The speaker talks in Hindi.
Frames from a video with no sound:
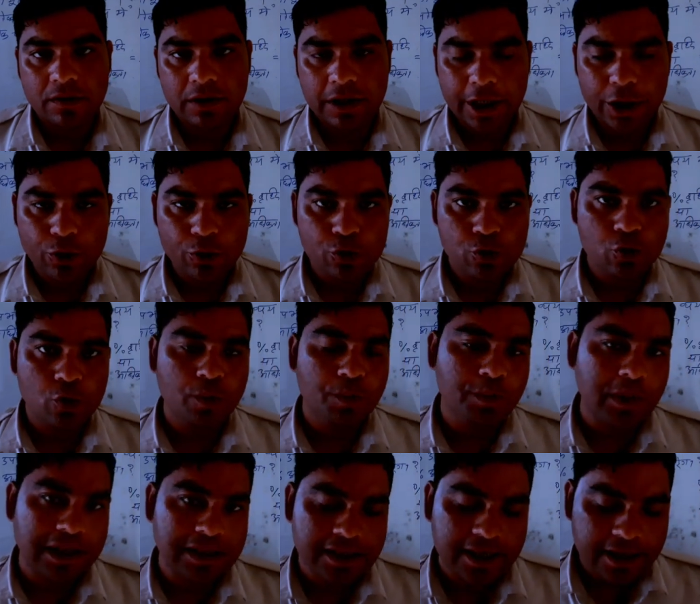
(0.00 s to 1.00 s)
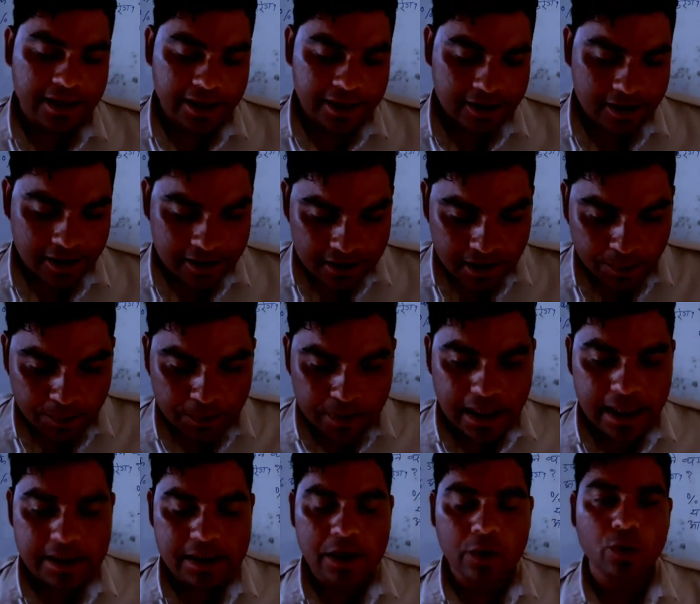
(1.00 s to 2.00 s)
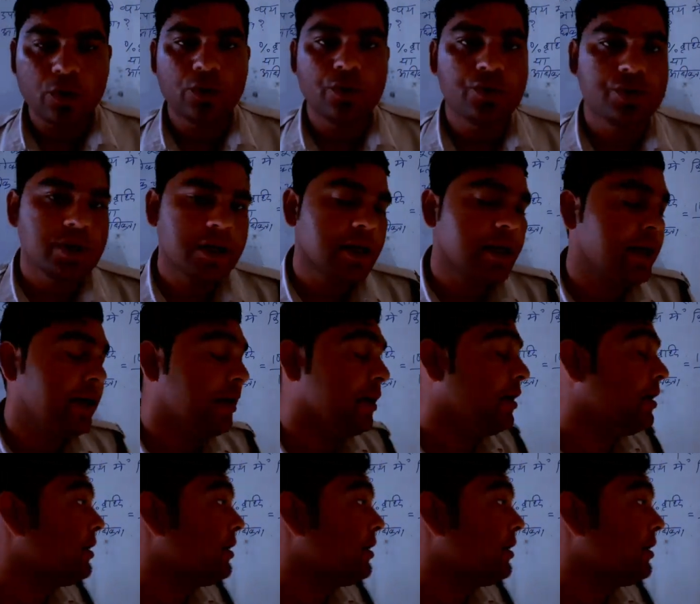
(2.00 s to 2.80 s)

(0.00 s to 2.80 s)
देखिए दोस्तों परसेंटेज का जब भी ऐसा कोई क्वेश्चन आए